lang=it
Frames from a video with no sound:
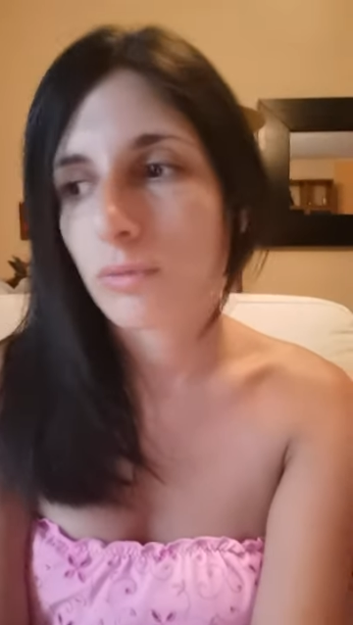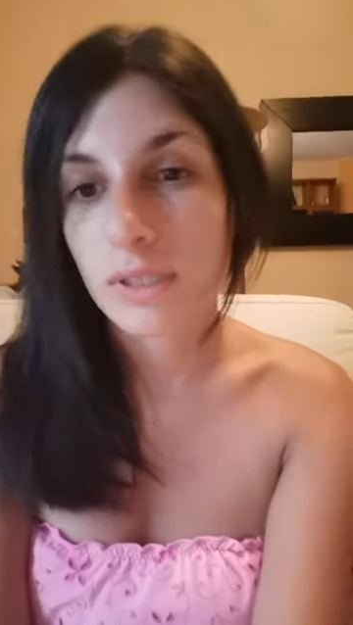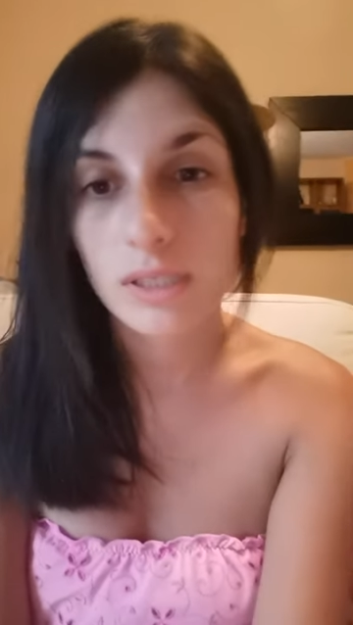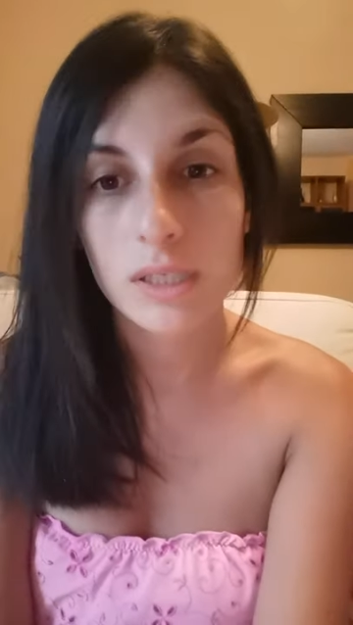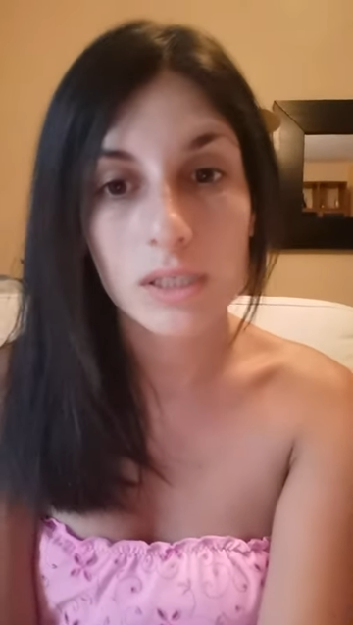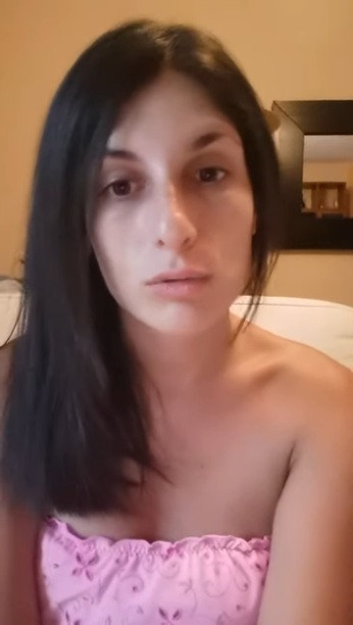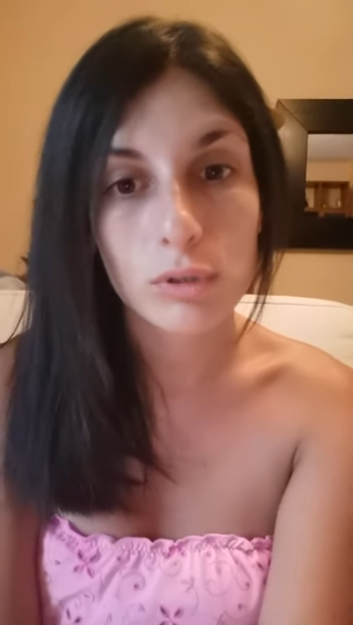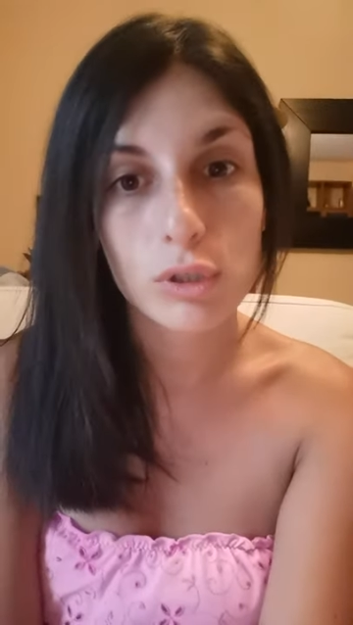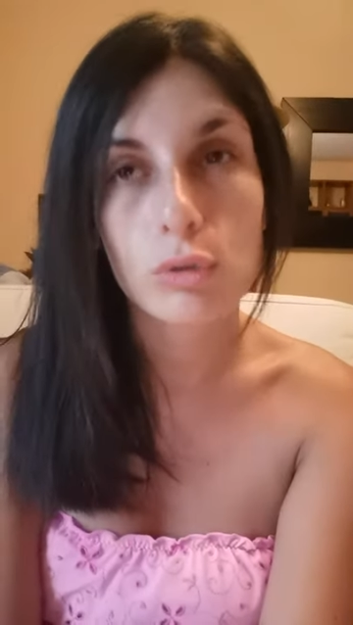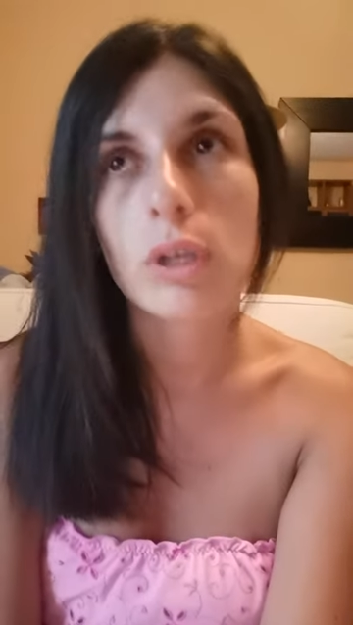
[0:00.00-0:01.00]
in una stessa
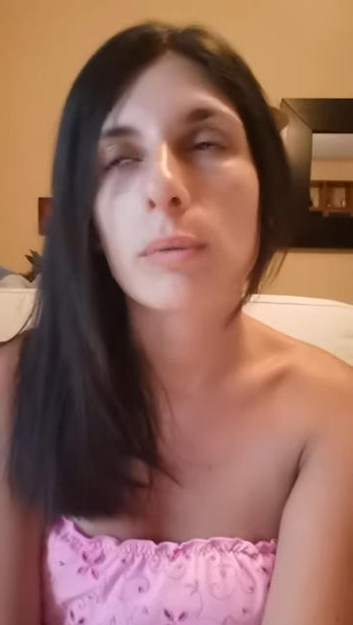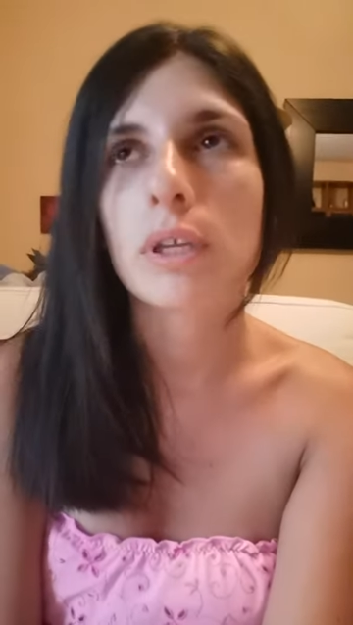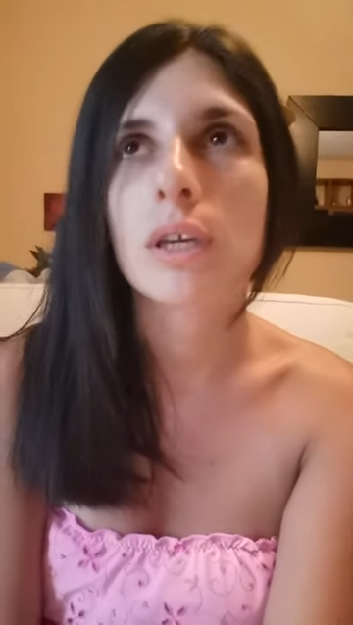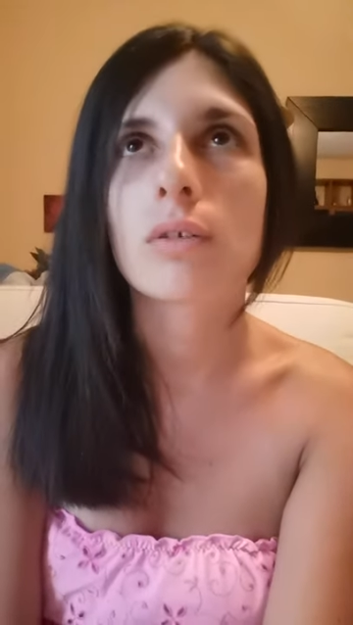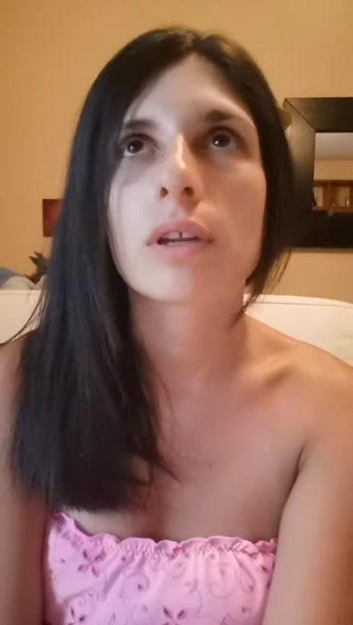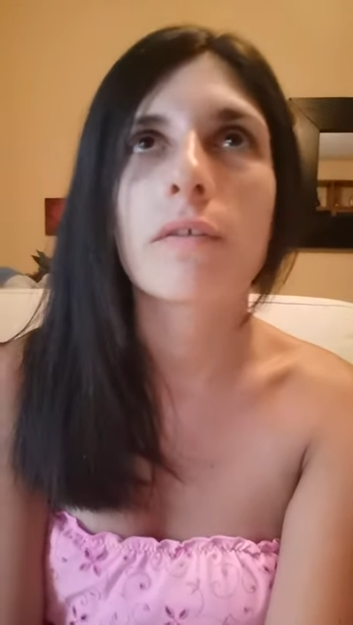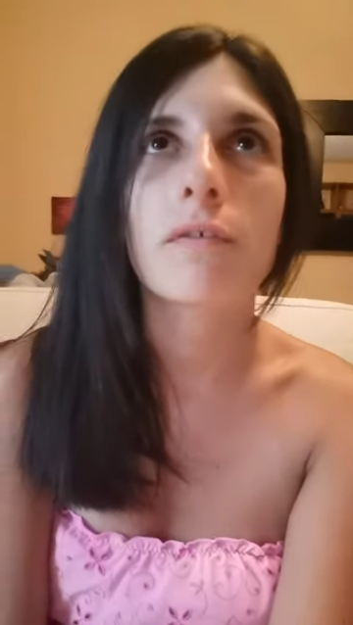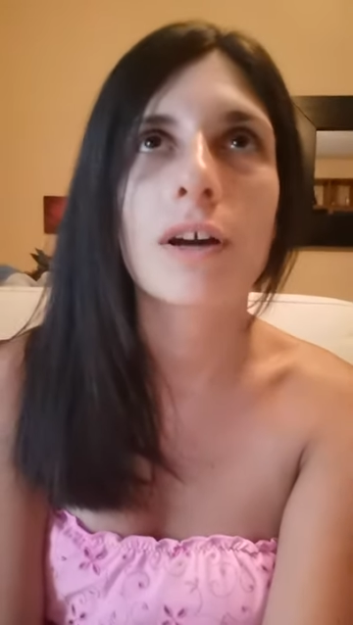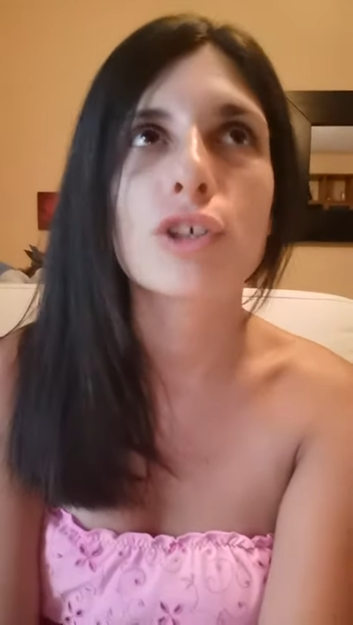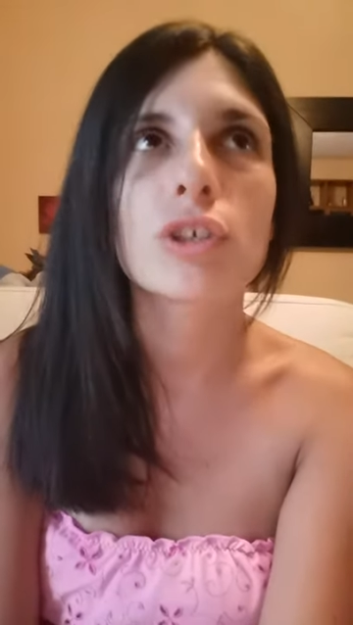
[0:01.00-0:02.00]
situazione perché non è
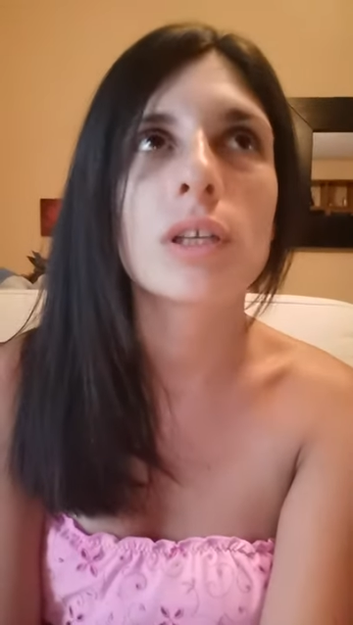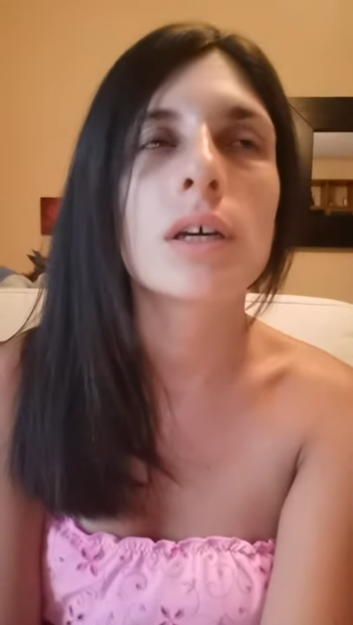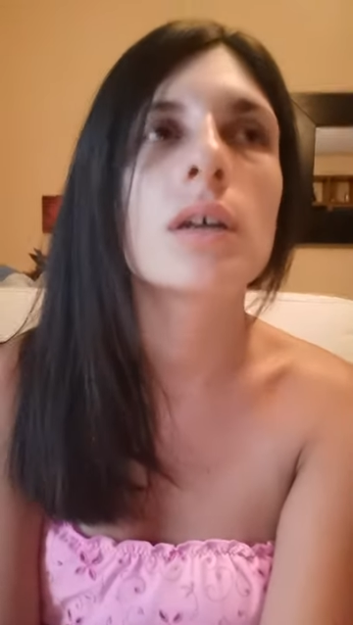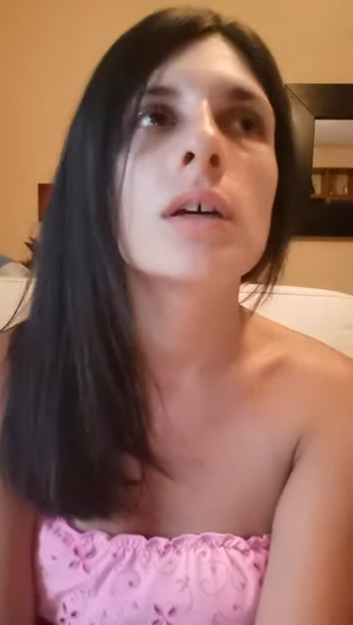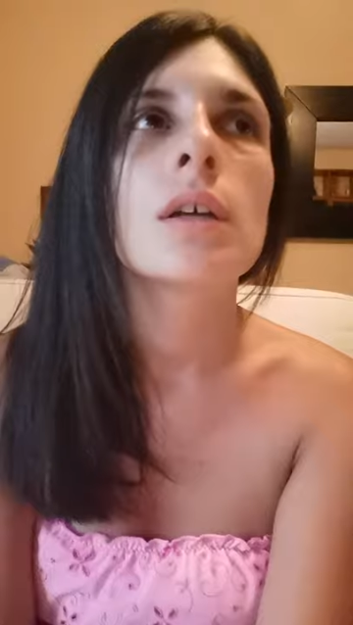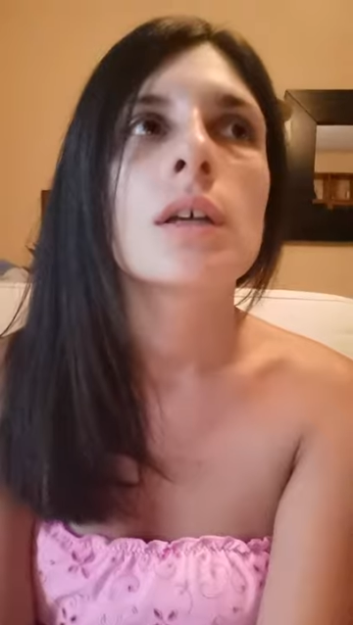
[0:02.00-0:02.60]
facile